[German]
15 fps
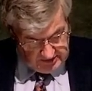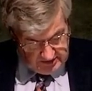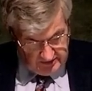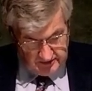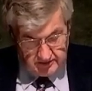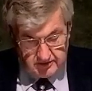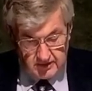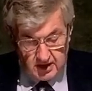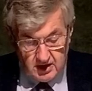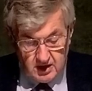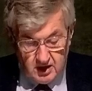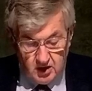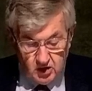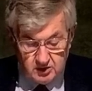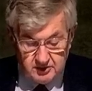wurde,
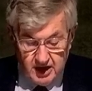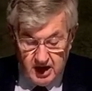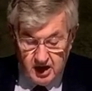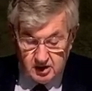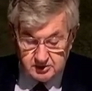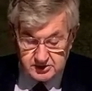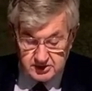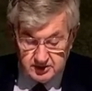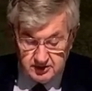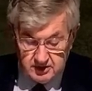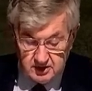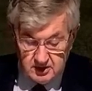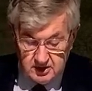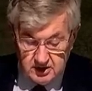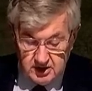und
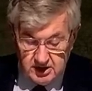behaupten,